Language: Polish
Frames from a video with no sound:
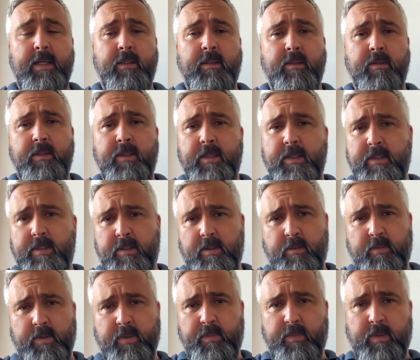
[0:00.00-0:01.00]
to nie jest
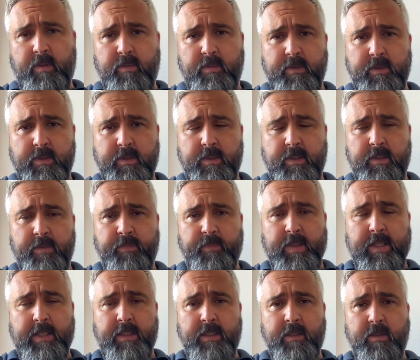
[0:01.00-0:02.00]
dobry pomysł,
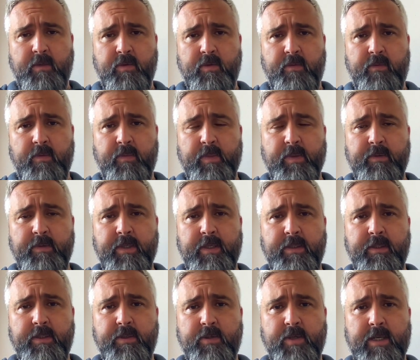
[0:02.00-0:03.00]
dlatego że
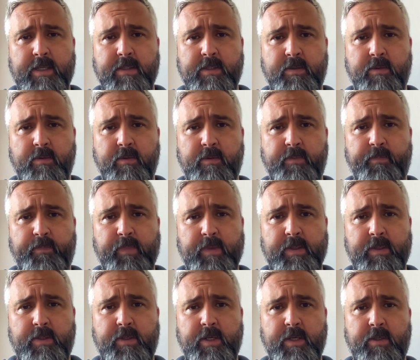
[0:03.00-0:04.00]
wypełnianie czasu
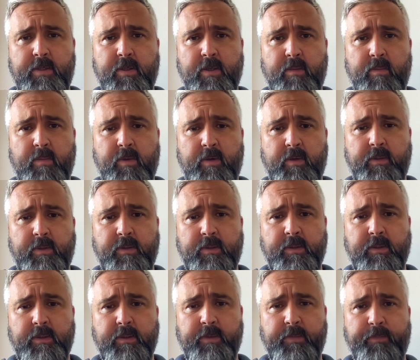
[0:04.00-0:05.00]
dzieciom od
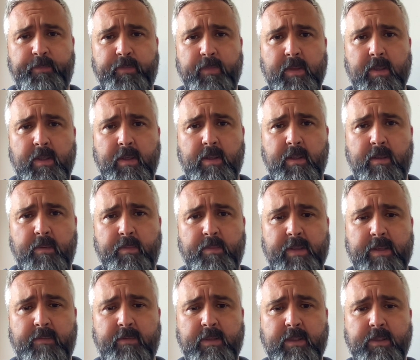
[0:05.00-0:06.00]
y, y,
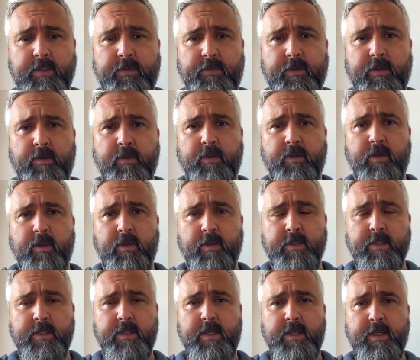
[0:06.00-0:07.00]
prawda, świtu do
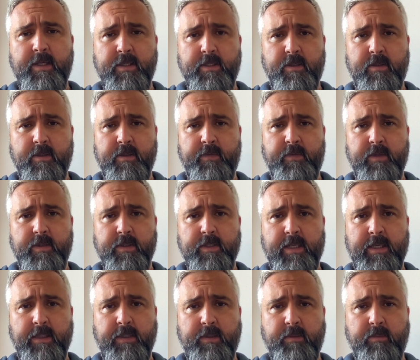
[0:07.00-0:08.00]
nocy nie jest
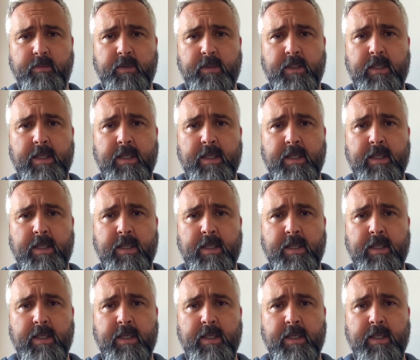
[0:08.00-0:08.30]
rozwiązaniem